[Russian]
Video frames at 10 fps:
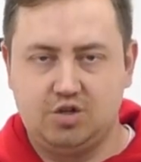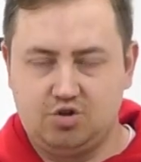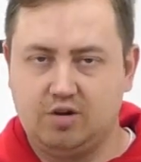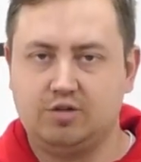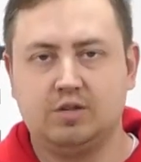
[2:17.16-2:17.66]

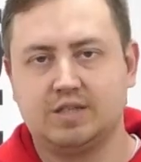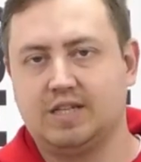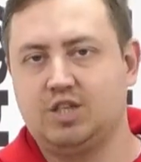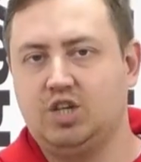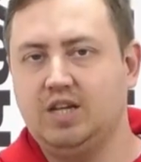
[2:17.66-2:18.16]
Еще одно
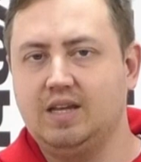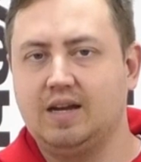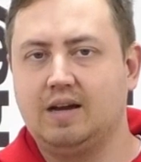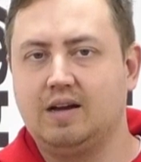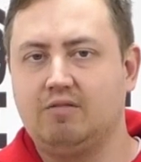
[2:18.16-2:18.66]

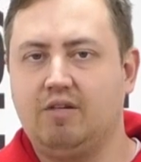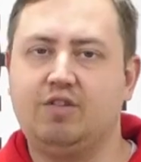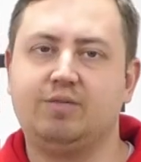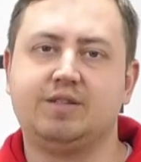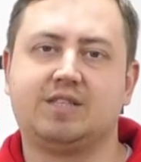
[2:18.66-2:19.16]
назначение.
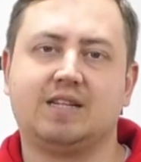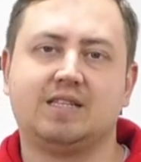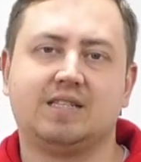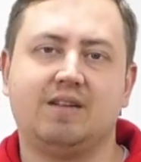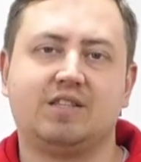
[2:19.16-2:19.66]
Главой
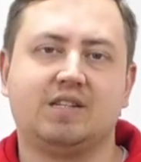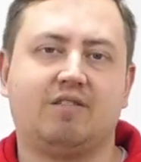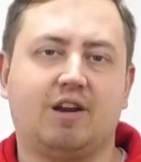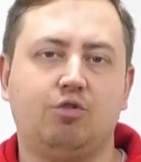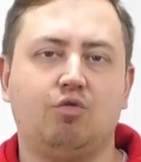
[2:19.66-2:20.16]
администрации
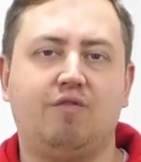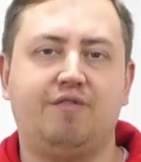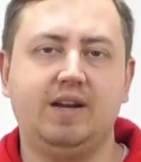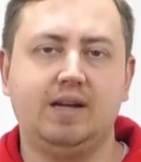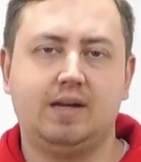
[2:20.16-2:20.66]
Советского района
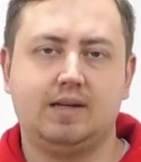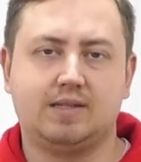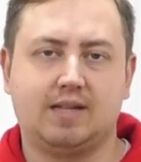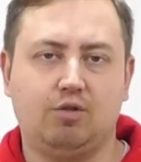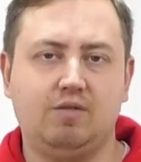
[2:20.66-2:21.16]
Уфы
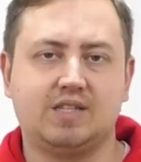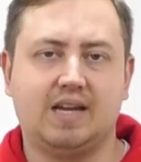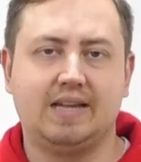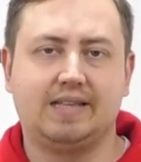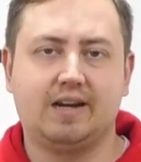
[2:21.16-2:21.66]
становится
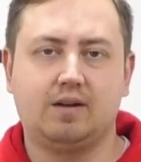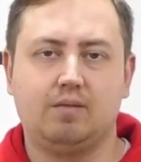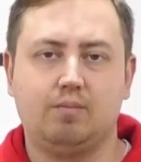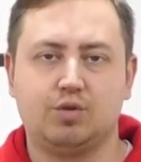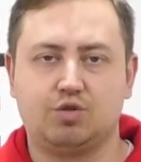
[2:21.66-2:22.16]
Айдар
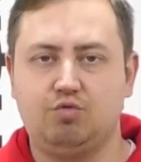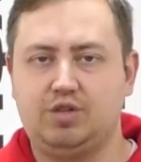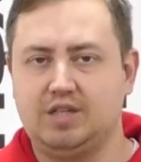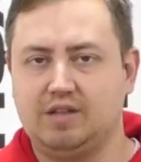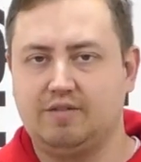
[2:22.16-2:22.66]

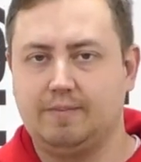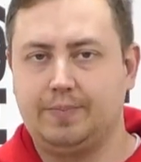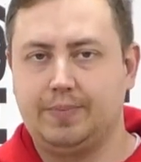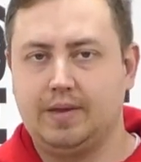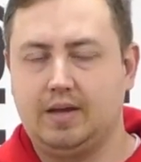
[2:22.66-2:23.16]
Базгудинов,
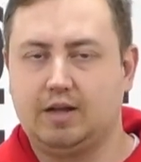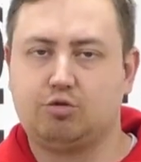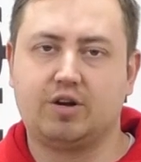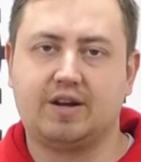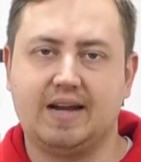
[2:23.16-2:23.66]

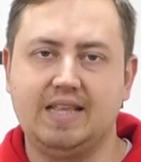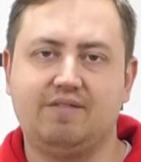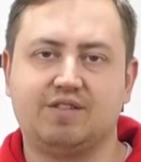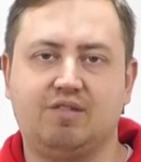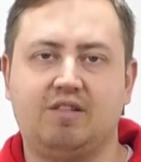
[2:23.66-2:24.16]
который
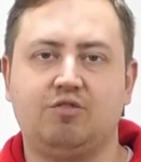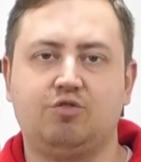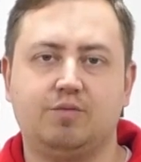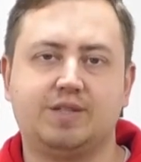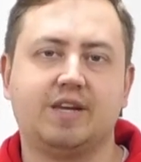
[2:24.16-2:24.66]
ранее возглавлял
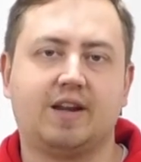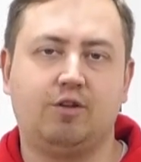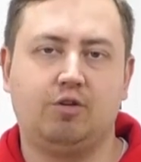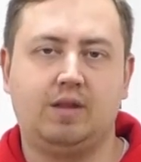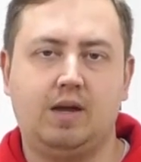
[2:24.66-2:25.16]
Демский
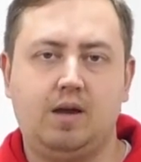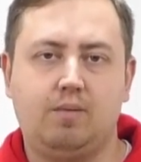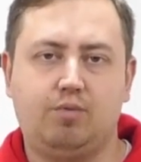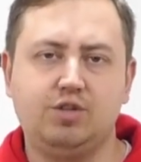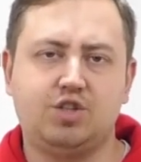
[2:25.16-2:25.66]
район,
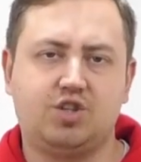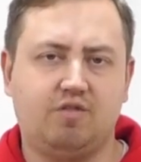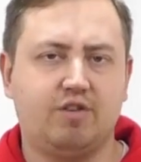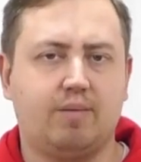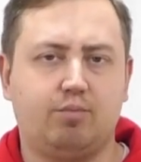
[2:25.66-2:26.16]
после
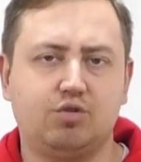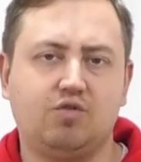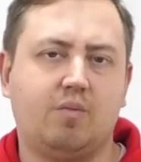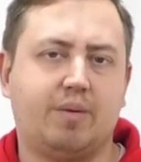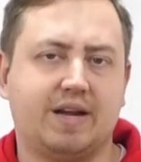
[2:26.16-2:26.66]
чего
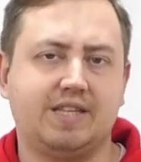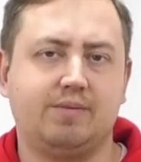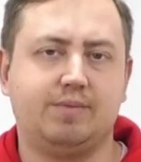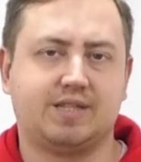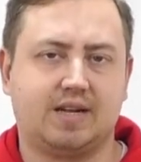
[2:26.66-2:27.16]
работал в аппарате
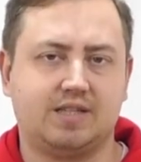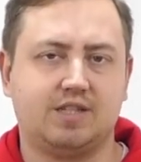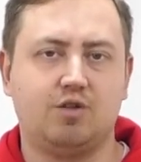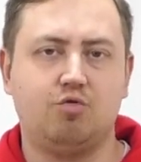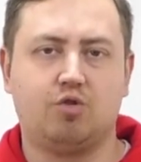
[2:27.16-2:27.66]
администрации